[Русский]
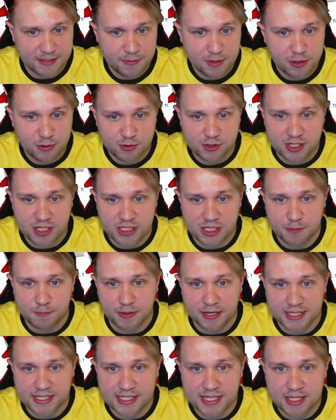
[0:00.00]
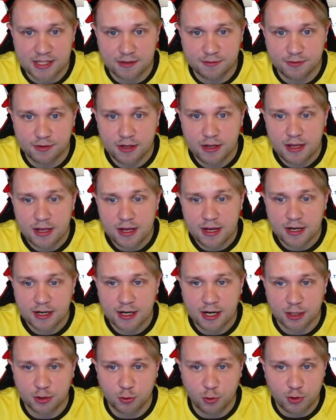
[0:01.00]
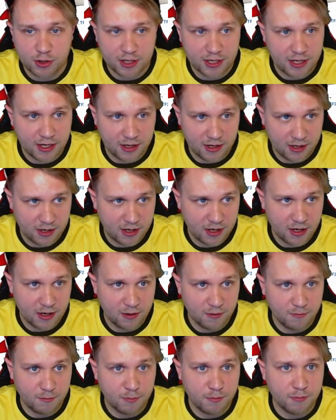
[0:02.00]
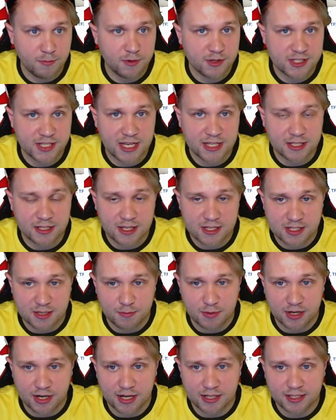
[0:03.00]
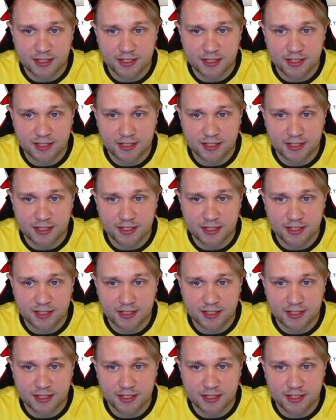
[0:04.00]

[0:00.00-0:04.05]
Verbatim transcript: Минус 10%, которые э, сайт этот забирает.